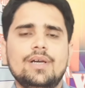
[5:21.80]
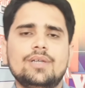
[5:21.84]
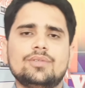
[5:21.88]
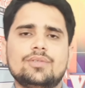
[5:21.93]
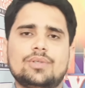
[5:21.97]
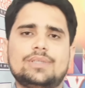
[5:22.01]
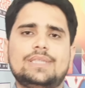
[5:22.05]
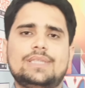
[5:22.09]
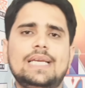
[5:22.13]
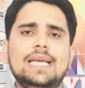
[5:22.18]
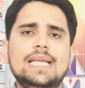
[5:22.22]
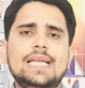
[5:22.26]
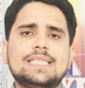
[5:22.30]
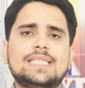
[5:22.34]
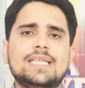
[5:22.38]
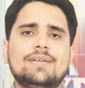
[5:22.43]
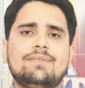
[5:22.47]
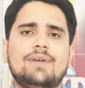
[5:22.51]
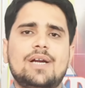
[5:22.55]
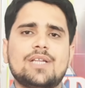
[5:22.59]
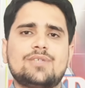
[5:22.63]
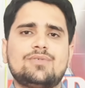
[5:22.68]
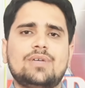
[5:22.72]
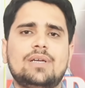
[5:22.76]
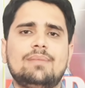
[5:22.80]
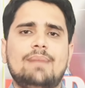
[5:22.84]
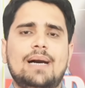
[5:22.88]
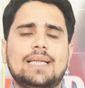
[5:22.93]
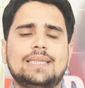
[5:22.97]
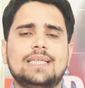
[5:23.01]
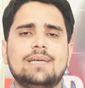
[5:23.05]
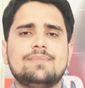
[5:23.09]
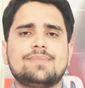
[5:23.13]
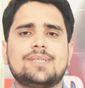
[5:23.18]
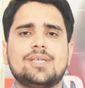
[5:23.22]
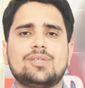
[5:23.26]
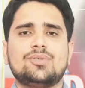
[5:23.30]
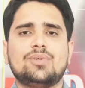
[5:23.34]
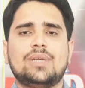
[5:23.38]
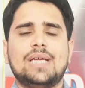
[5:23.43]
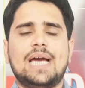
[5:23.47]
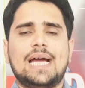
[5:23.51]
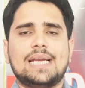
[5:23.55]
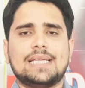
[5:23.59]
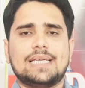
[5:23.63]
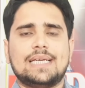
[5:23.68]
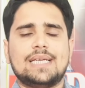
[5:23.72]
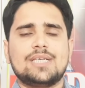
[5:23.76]
तो दिल्ली से वर्चुअल माध्यम से
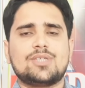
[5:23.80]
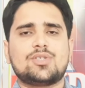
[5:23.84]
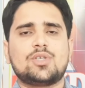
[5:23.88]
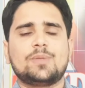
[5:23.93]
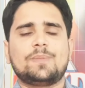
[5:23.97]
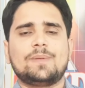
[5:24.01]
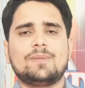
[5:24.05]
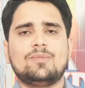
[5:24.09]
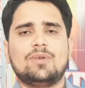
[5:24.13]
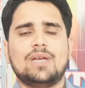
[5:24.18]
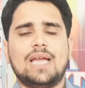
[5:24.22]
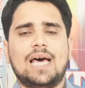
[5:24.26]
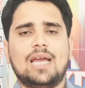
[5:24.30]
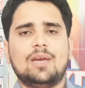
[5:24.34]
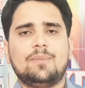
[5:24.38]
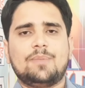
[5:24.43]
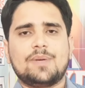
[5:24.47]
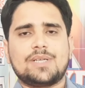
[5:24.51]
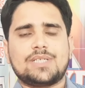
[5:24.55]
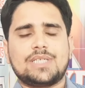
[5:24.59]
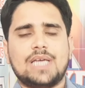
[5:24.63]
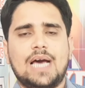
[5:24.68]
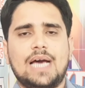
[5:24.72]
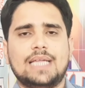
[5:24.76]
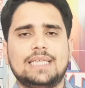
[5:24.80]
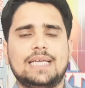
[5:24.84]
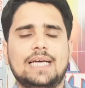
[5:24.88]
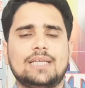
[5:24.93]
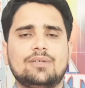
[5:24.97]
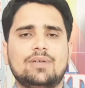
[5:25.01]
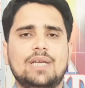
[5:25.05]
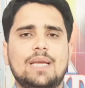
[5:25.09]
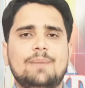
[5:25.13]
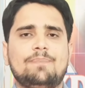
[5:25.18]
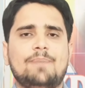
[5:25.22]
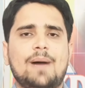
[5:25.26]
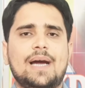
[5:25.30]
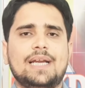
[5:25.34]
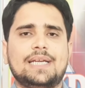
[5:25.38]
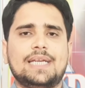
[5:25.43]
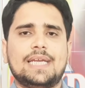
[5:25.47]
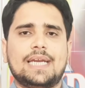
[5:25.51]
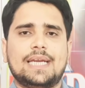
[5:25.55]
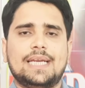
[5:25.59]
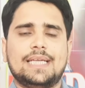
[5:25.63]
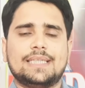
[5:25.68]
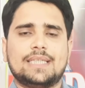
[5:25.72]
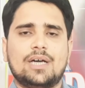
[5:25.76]
जुड़े आरजेडी सुप्रीमो लालू प्रसाद यादव ने
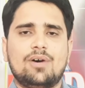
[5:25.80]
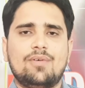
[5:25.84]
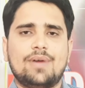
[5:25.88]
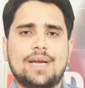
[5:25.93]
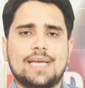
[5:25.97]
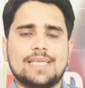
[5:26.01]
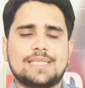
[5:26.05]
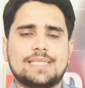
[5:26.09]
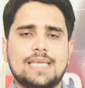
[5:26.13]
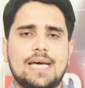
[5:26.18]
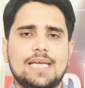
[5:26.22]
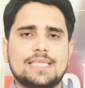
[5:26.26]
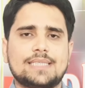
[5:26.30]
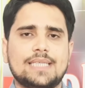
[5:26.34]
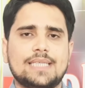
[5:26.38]
पार्टी के नेताओं के साथ